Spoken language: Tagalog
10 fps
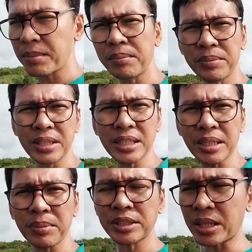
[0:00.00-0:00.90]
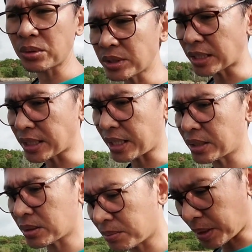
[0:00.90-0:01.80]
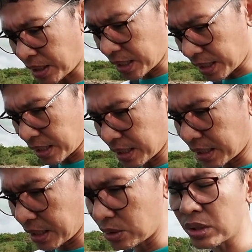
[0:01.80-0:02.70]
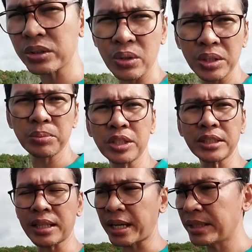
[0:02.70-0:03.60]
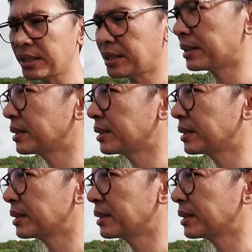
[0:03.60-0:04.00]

hindi na siya masyadong sasakit pagka inulit-ulit mo na siyang kainin.